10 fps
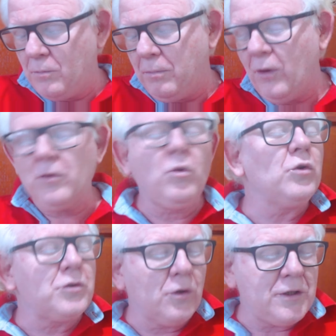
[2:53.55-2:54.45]
por
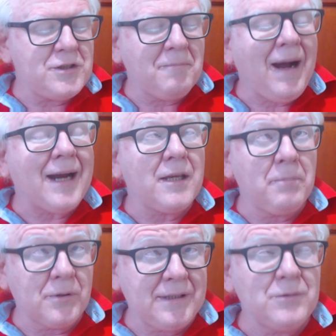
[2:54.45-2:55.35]
controle de embarque,
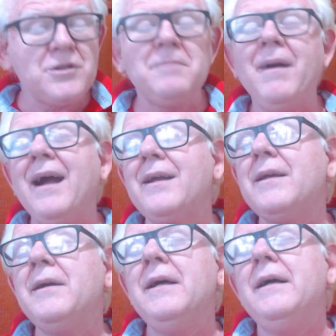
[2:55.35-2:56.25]
portão de embarque,